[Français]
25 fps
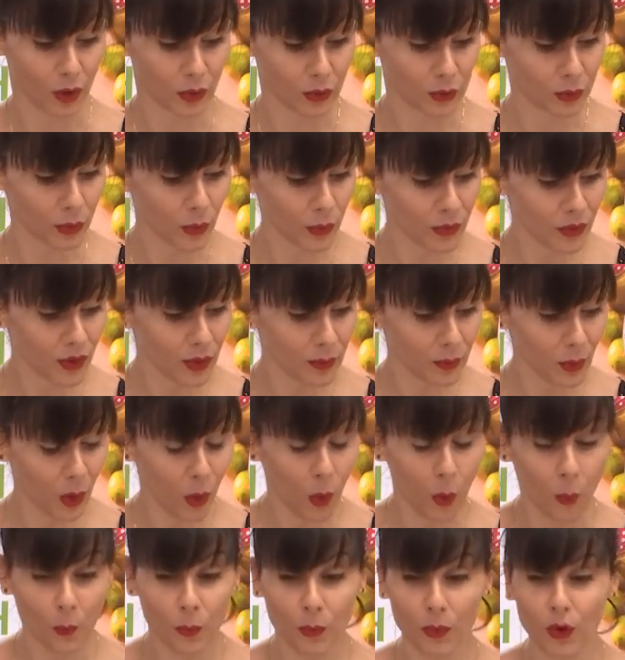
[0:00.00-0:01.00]
non
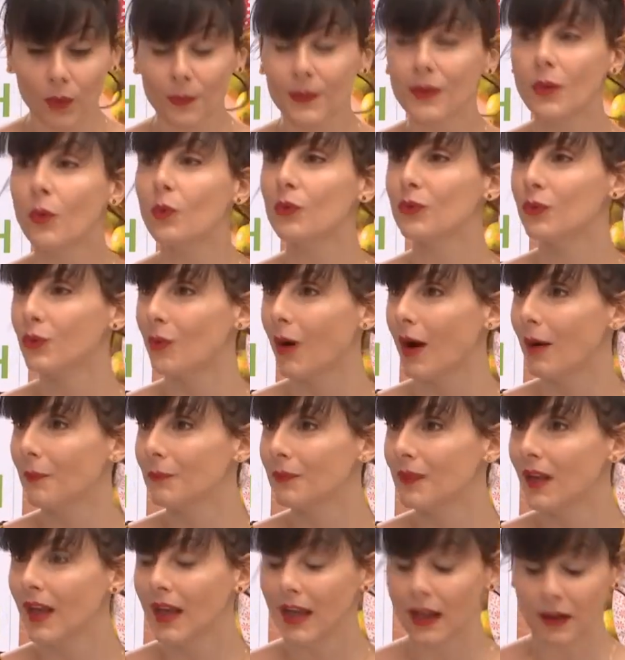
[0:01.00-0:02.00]
seulement on peut, mais on doit.
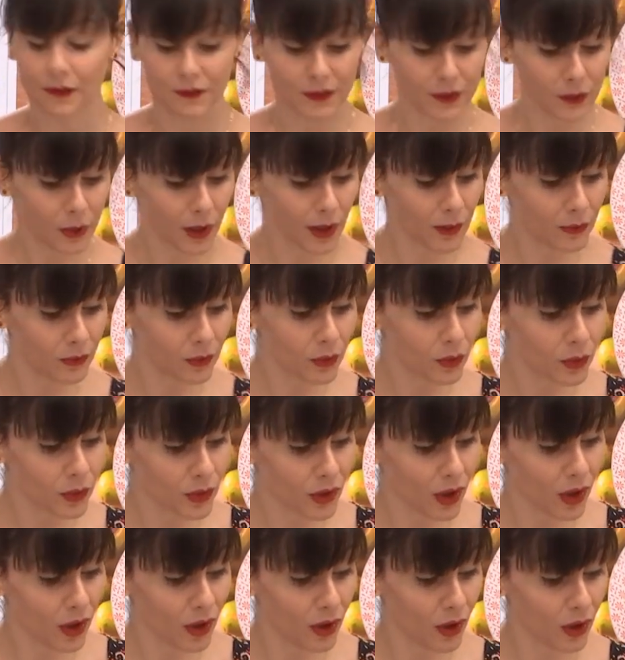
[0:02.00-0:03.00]
Figurez-vous
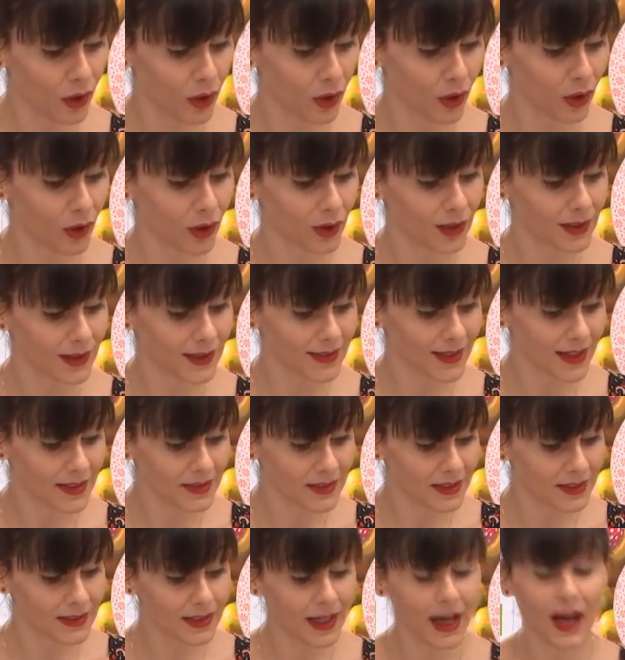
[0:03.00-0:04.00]
que les
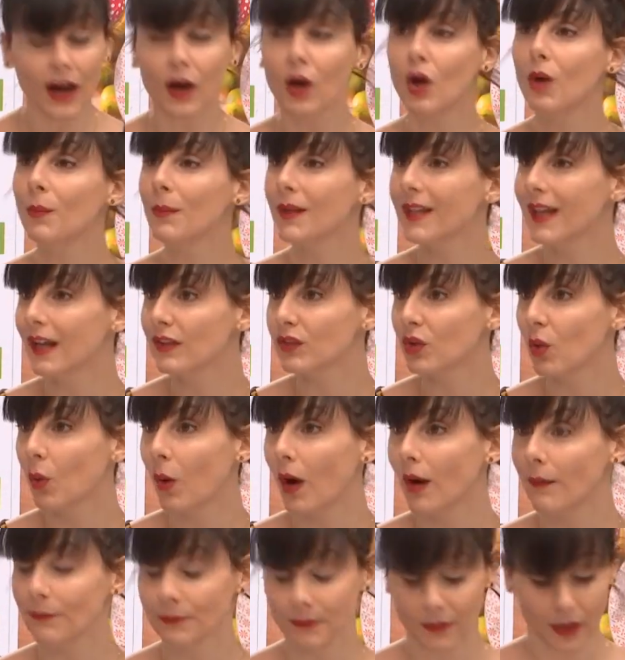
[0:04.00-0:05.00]
acides gras oméga
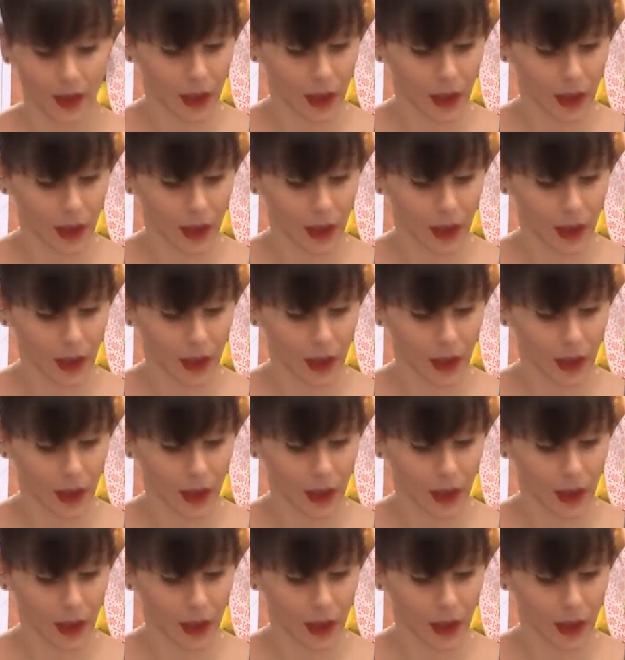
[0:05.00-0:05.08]
3